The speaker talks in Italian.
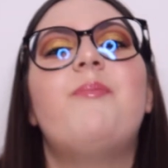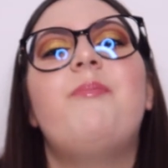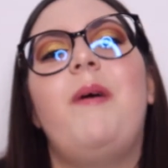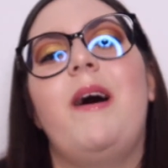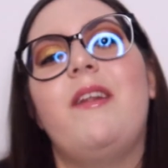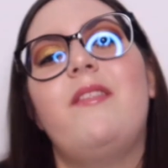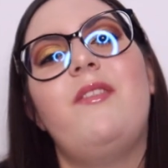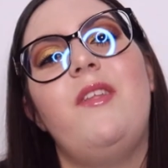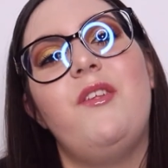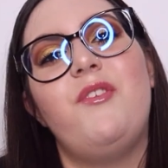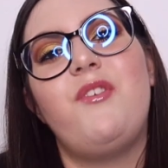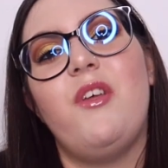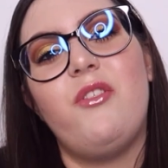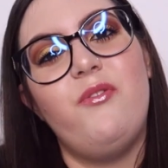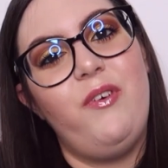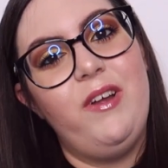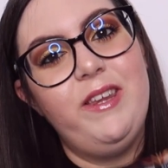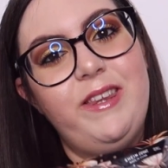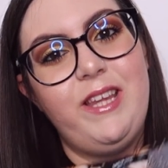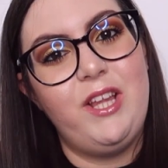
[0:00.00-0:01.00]
parte già
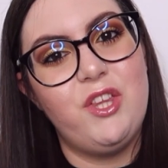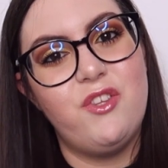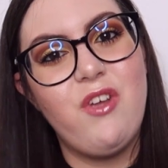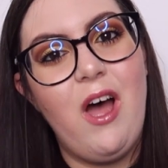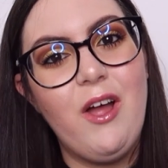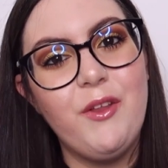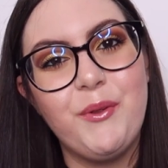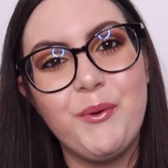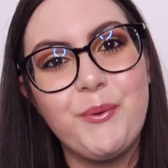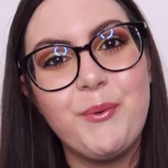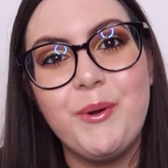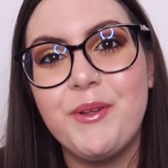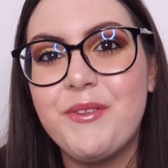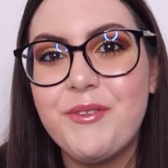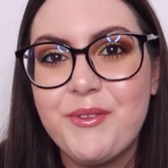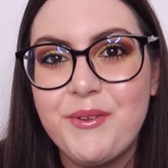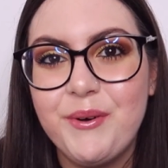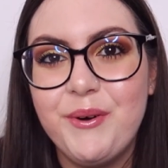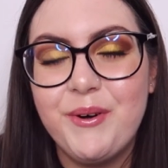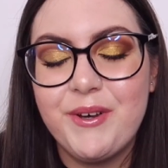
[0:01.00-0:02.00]
svantaggiato
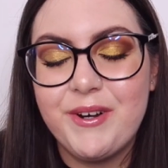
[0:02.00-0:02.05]
questo